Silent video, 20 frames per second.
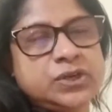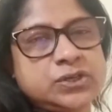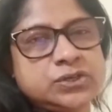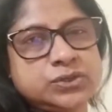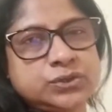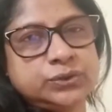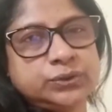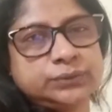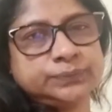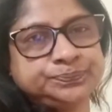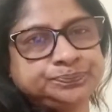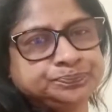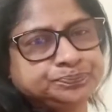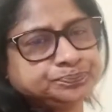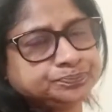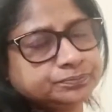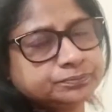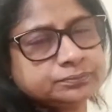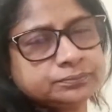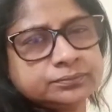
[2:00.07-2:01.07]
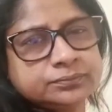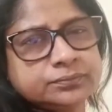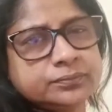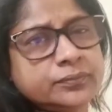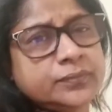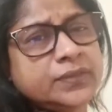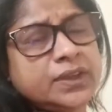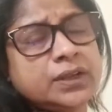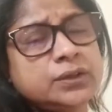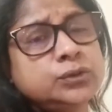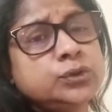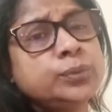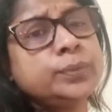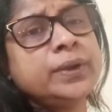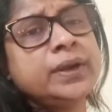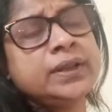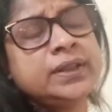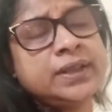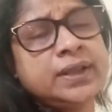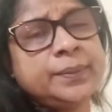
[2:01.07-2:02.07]
দৃশ্য
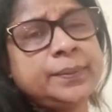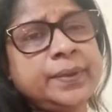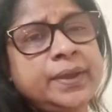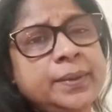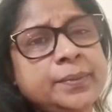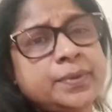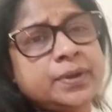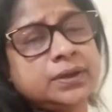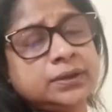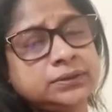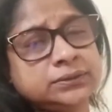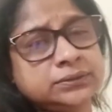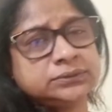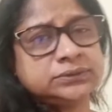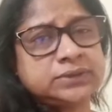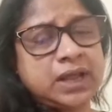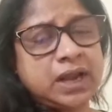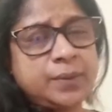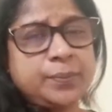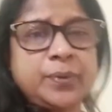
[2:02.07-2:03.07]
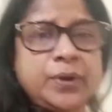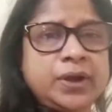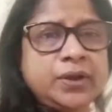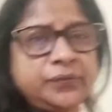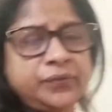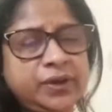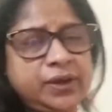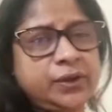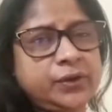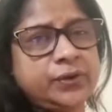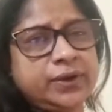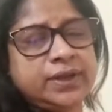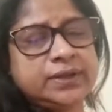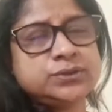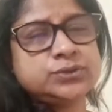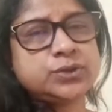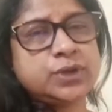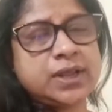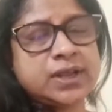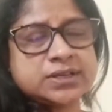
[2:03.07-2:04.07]
তোমরা দেখবে এবং তারপরে ভিডিওটা
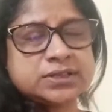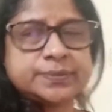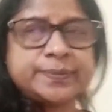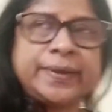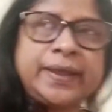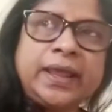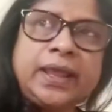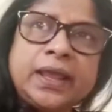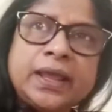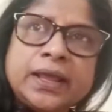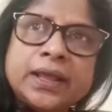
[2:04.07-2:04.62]
চলে আসবে